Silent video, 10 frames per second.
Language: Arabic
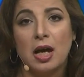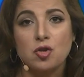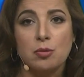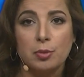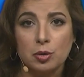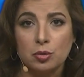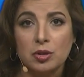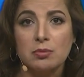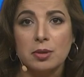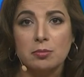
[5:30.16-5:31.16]
عشان برضو
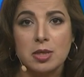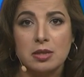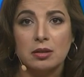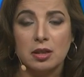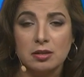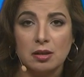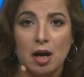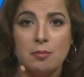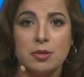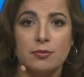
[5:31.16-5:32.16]
نضمن مصداقيه
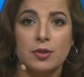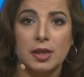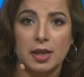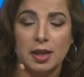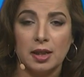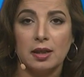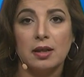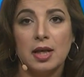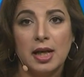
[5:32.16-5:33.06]
الامر في ان احنا